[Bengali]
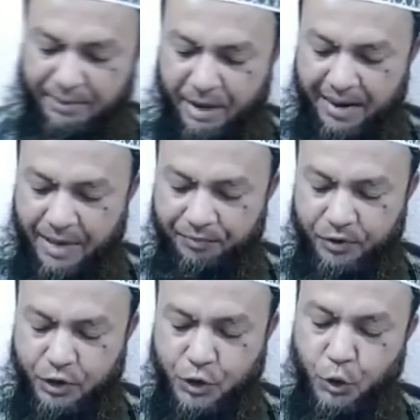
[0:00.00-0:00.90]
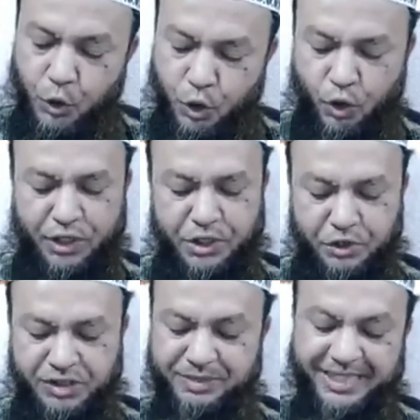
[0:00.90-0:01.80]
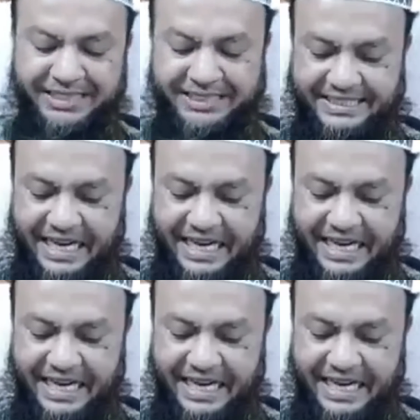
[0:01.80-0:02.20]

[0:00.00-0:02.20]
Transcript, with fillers: বাবা জোর করে যদি বিয়ে দিতে